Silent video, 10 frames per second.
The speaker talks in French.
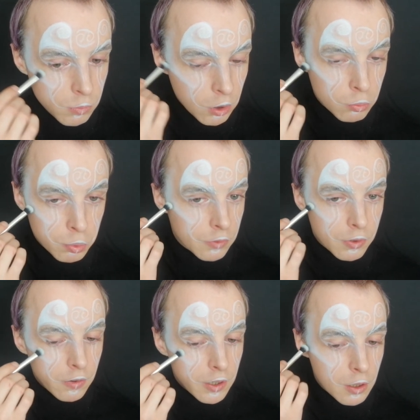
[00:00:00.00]
Quoi, vous pouvez
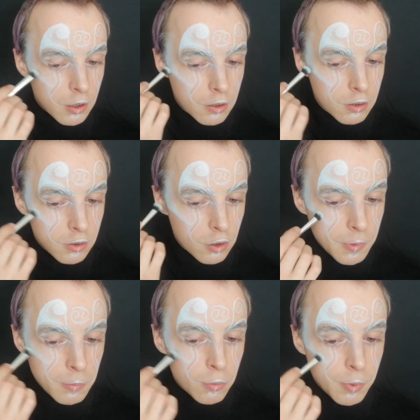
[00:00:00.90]
faire avec le
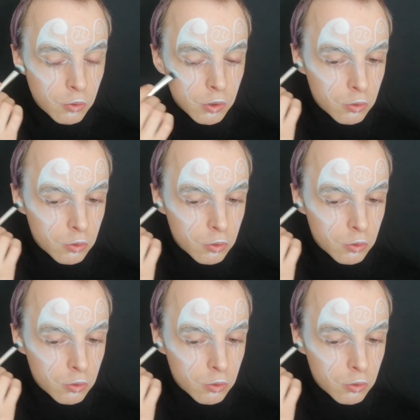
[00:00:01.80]
même pinceau